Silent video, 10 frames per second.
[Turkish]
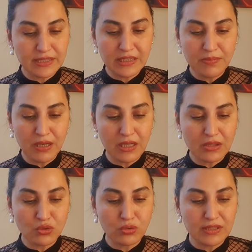İki Bakara
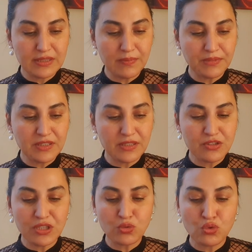suresi abdest
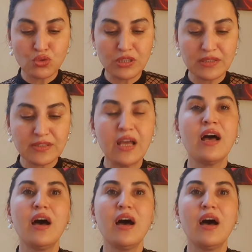alacak cüzdanınızı